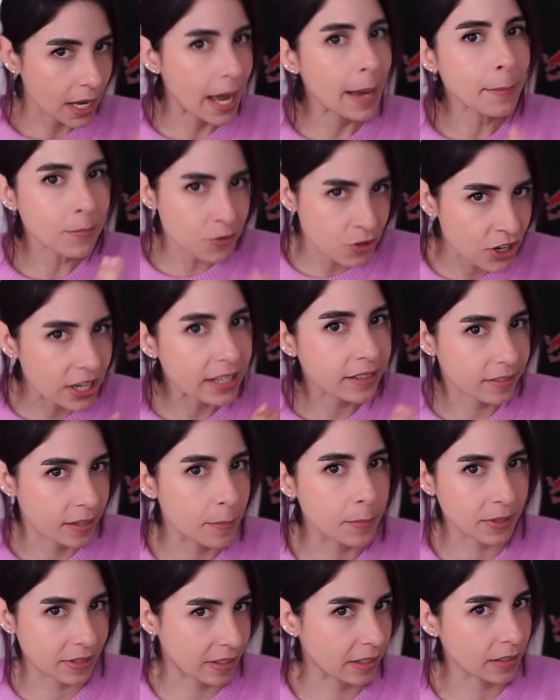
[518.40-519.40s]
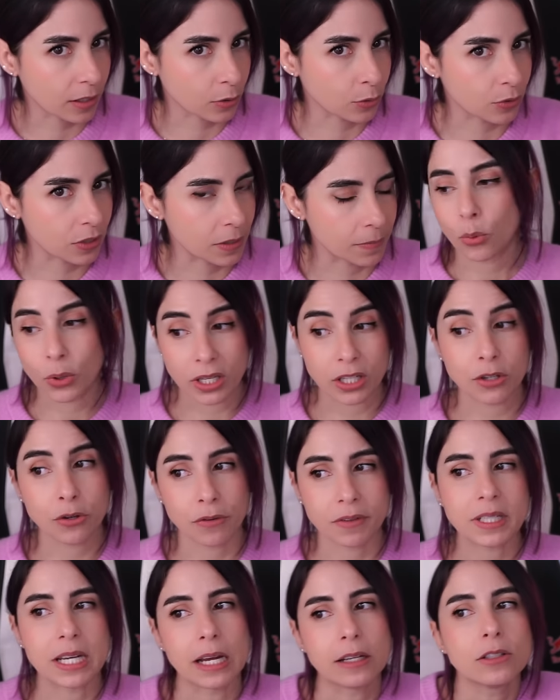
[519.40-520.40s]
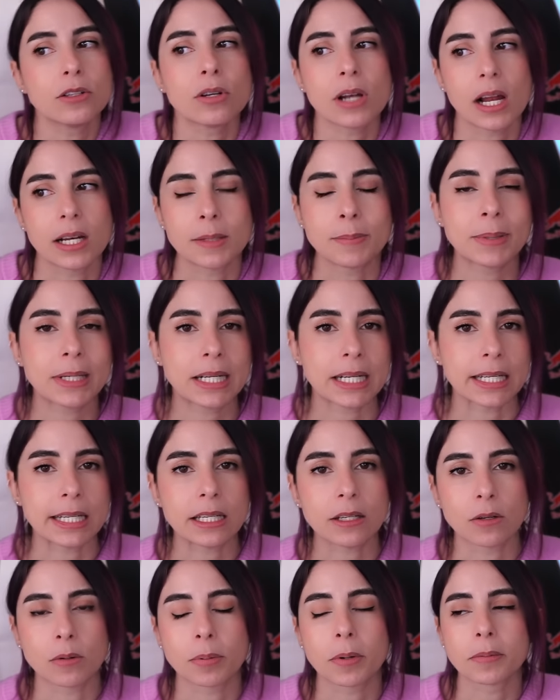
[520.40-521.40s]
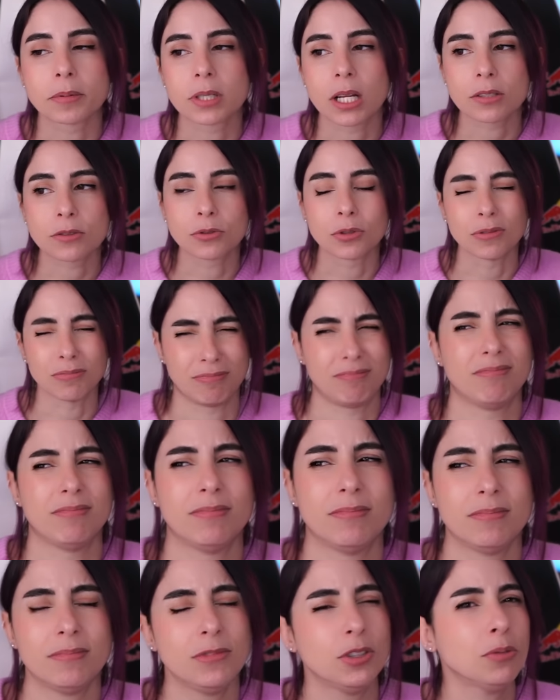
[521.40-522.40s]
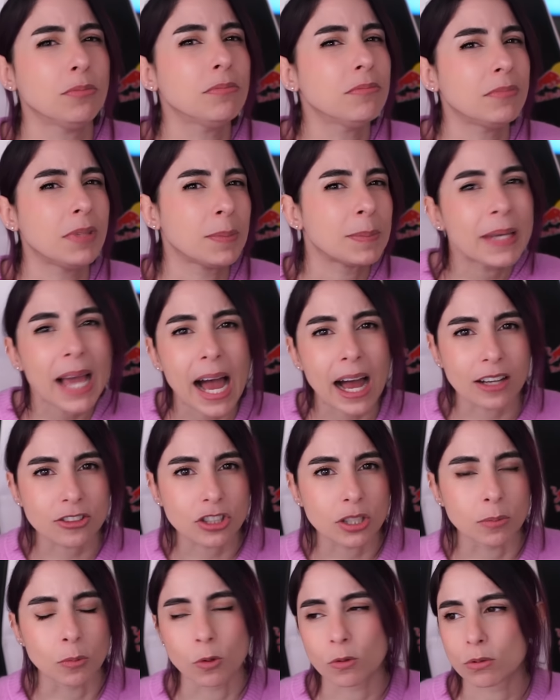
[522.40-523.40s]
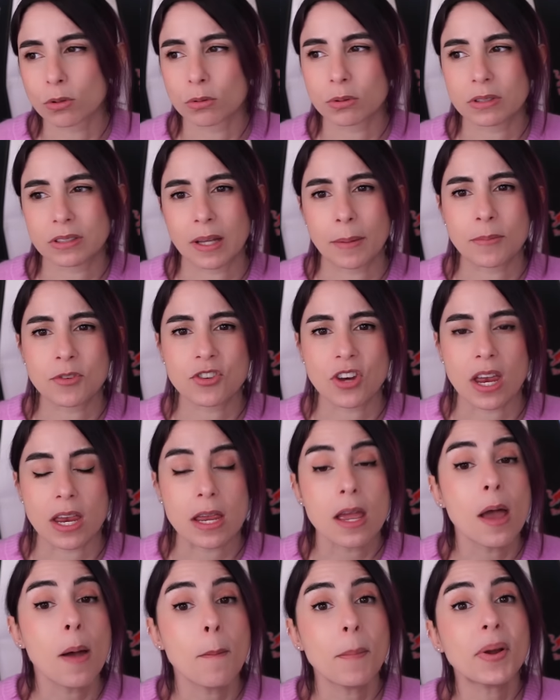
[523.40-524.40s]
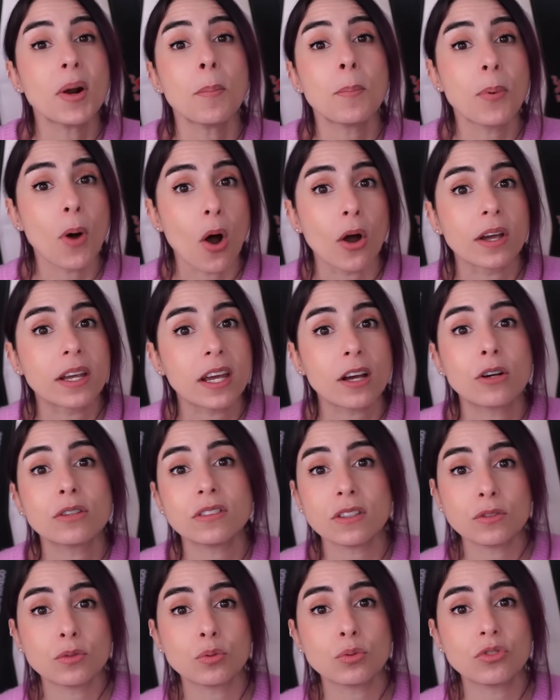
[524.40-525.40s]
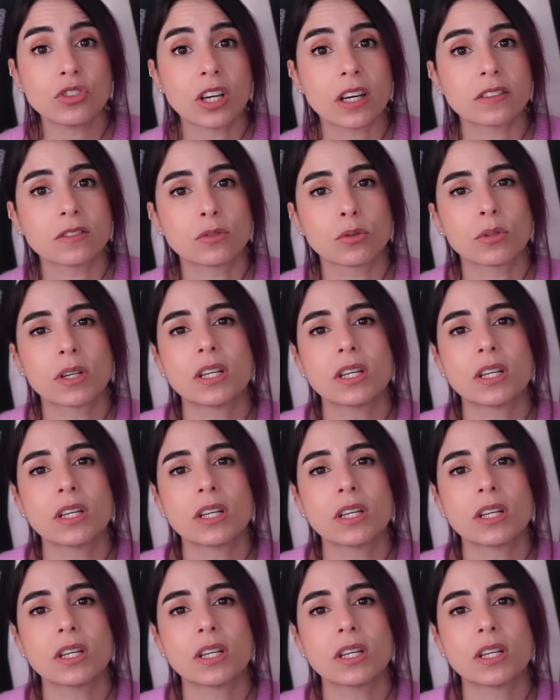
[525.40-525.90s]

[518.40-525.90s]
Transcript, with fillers: Jay è sempre stata così. Quindi io vedendola lì per lì ho proprio detto non mi piace molto questa MJ. Però poi che cosa è successo?